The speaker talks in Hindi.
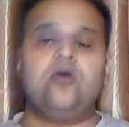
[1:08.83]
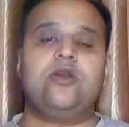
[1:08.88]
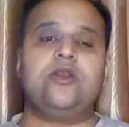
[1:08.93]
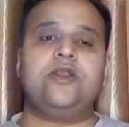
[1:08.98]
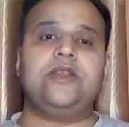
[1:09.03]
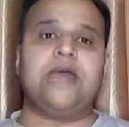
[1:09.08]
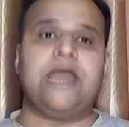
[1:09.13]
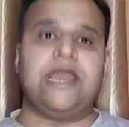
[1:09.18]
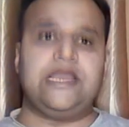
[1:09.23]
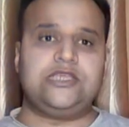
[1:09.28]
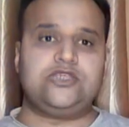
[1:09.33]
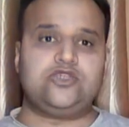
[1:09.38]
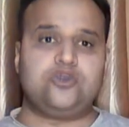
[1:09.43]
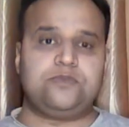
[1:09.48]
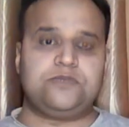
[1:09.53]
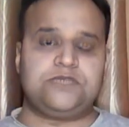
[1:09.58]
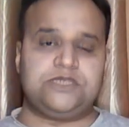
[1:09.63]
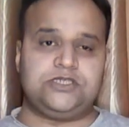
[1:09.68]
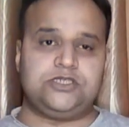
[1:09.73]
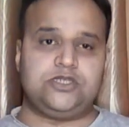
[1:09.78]
और ढाई
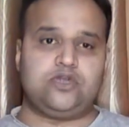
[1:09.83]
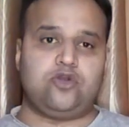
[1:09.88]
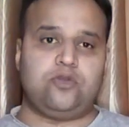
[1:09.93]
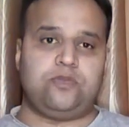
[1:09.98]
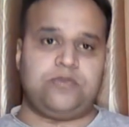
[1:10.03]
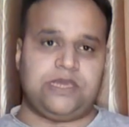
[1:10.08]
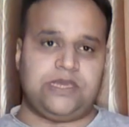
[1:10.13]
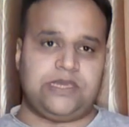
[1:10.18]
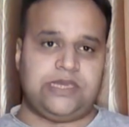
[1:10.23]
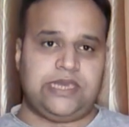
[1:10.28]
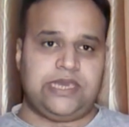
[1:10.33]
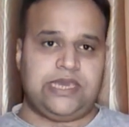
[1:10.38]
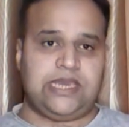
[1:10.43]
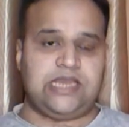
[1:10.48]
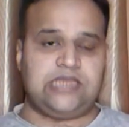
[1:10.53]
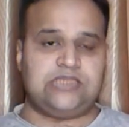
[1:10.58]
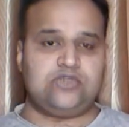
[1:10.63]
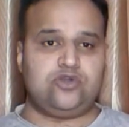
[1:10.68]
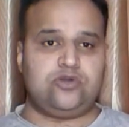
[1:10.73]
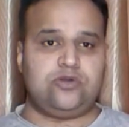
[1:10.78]
सौ पैसेंजर को पी
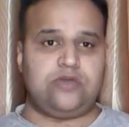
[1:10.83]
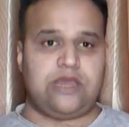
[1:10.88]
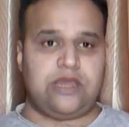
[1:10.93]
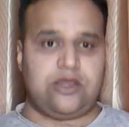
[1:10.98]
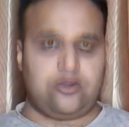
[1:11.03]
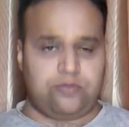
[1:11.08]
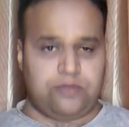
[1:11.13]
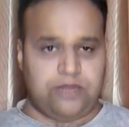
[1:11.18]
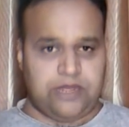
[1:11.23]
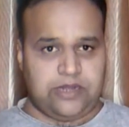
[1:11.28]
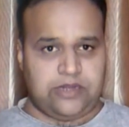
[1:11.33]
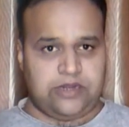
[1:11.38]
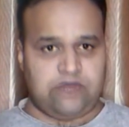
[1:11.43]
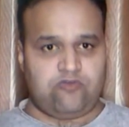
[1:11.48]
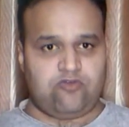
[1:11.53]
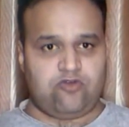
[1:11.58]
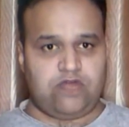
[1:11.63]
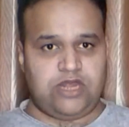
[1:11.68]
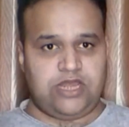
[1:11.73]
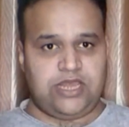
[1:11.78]
का जो एरोप्लान
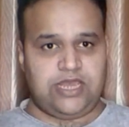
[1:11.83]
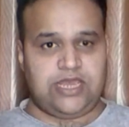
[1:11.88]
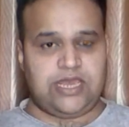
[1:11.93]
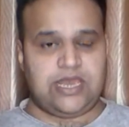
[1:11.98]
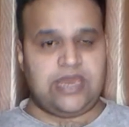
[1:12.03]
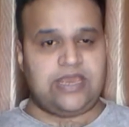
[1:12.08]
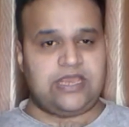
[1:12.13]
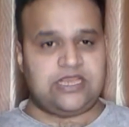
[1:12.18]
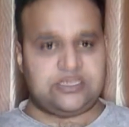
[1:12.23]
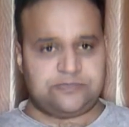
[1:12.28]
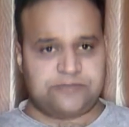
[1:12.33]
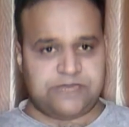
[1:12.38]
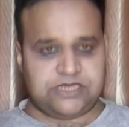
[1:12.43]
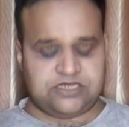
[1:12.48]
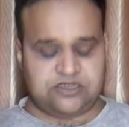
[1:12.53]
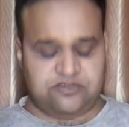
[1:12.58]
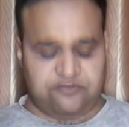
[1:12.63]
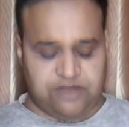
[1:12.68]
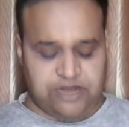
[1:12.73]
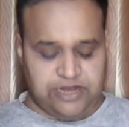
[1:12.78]
है वो लेके आएगा
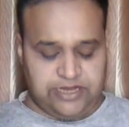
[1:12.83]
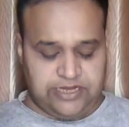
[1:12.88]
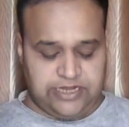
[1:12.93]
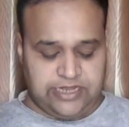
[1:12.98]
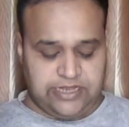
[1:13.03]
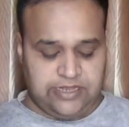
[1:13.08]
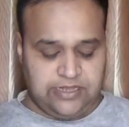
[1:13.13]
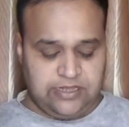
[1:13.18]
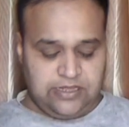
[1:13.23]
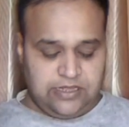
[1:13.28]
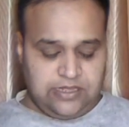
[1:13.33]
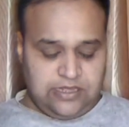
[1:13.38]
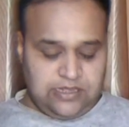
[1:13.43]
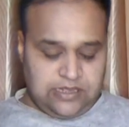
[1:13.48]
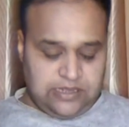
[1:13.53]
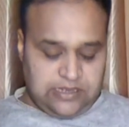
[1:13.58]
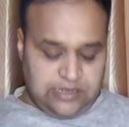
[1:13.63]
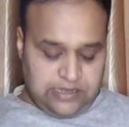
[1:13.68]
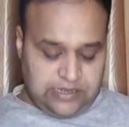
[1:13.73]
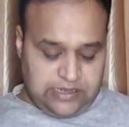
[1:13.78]
स्पेशल फ़्लाइट
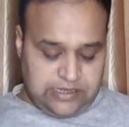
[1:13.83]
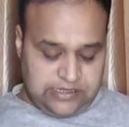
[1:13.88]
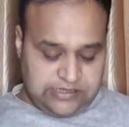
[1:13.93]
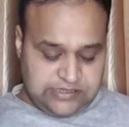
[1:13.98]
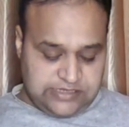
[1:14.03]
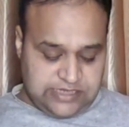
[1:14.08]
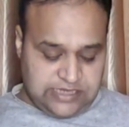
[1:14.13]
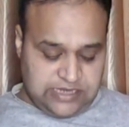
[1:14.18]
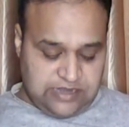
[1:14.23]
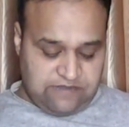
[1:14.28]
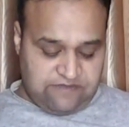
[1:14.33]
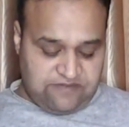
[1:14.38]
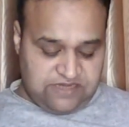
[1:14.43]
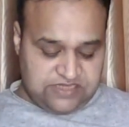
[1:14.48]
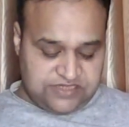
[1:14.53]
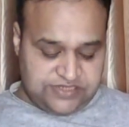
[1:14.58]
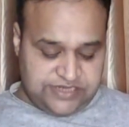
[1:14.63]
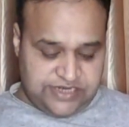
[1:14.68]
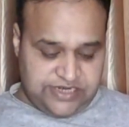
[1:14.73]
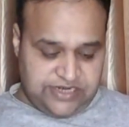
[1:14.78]
है इसके
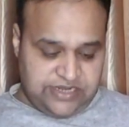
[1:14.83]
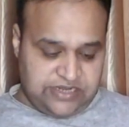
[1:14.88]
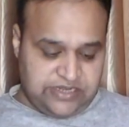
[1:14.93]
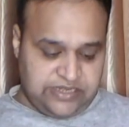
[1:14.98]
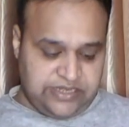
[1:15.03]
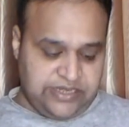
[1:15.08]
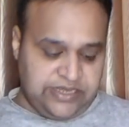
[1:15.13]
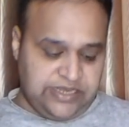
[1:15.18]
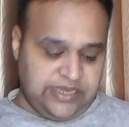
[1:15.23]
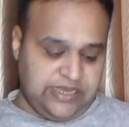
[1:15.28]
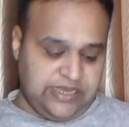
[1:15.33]
अलावा ऑस्ट्रेलिया की